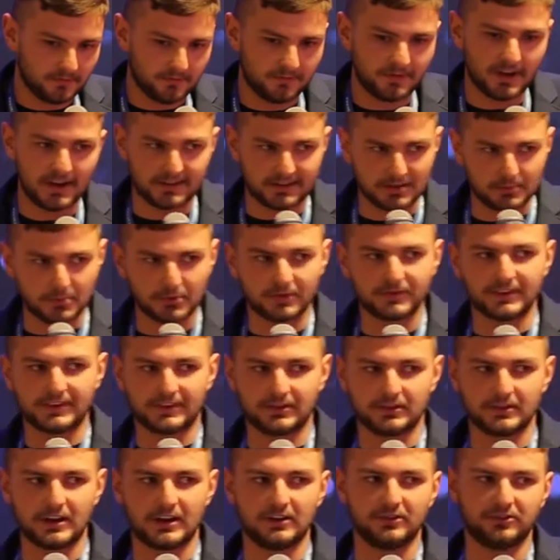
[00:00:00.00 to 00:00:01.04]
wielcy
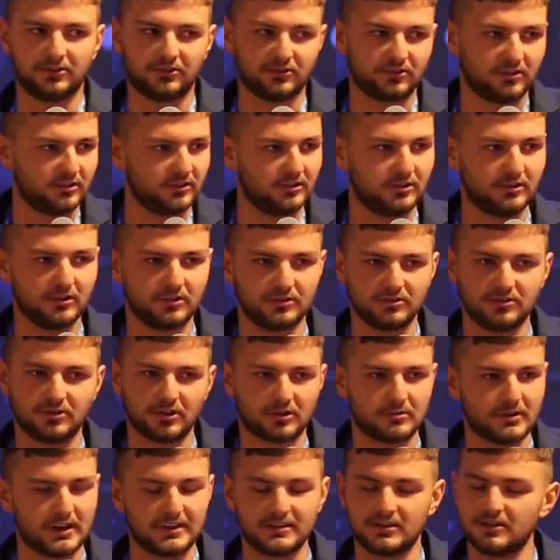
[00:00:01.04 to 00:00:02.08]
profesjonaliści i oni
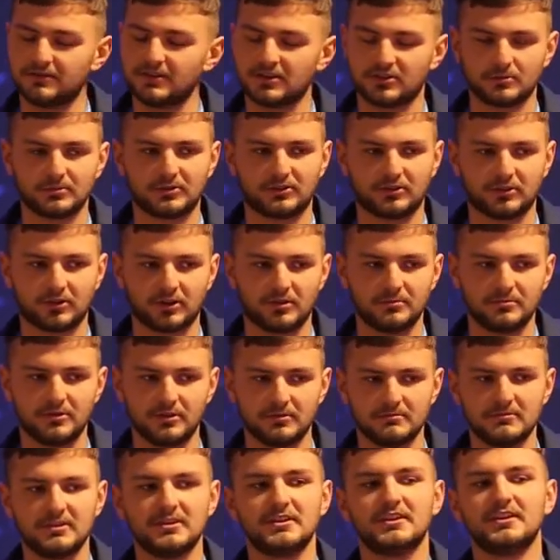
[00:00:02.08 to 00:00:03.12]
dokładnie wiedzą, co
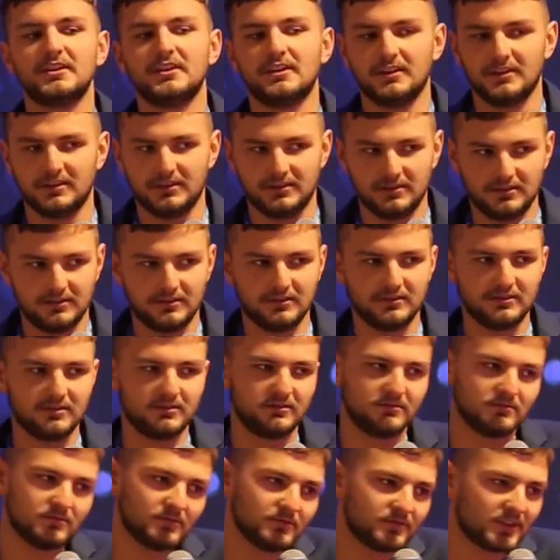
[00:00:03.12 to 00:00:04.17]
robią.
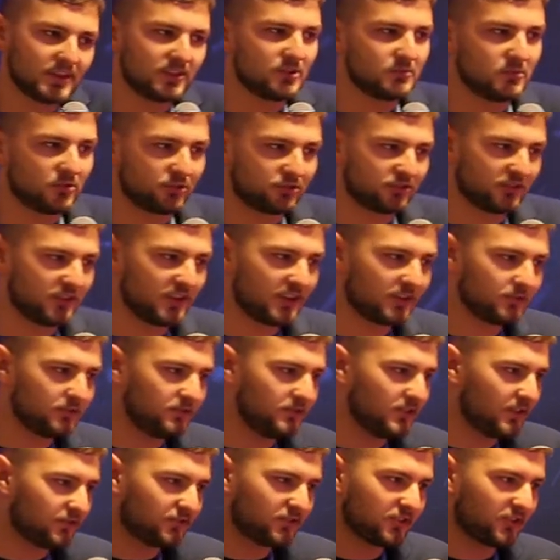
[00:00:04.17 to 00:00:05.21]
No, wiadomo, że nie,
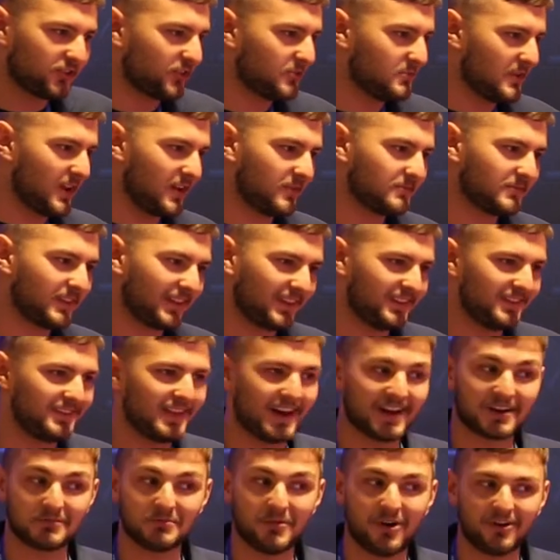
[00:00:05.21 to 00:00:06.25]
nie wszyscy mają taki
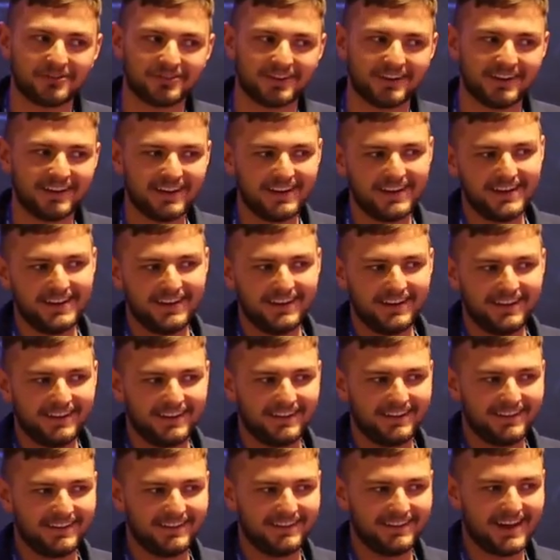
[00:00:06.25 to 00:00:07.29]
darmowy
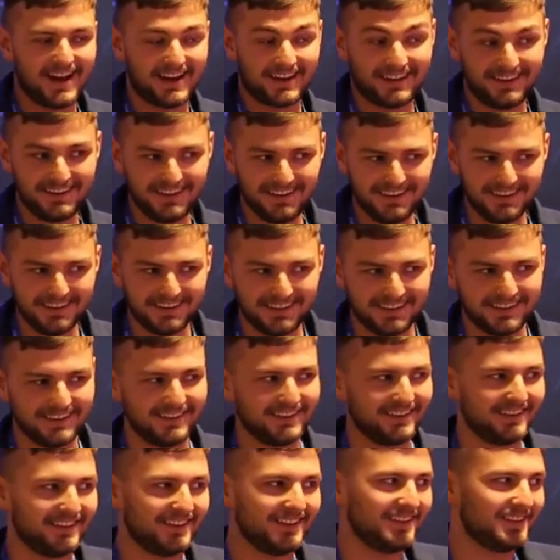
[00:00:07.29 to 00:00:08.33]
jak
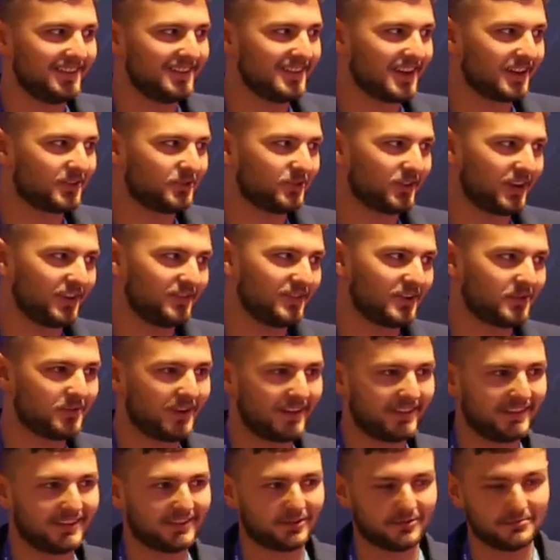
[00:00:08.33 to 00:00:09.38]
inni i niektóre
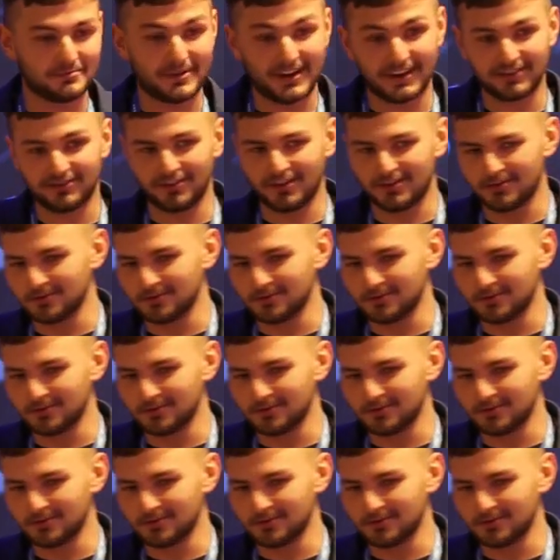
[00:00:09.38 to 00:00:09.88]
wykłady są bardziej